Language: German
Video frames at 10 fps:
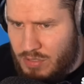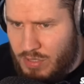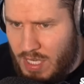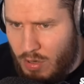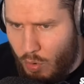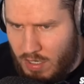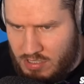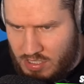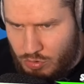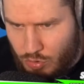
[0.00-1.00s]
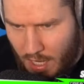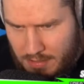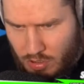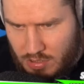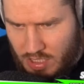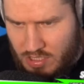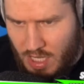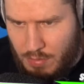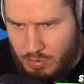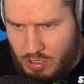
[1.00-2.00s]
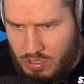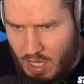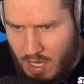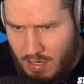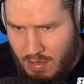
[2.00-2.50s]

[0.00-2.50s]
Okay, oh, das sieht nice aus, der Style, muss ich sagen.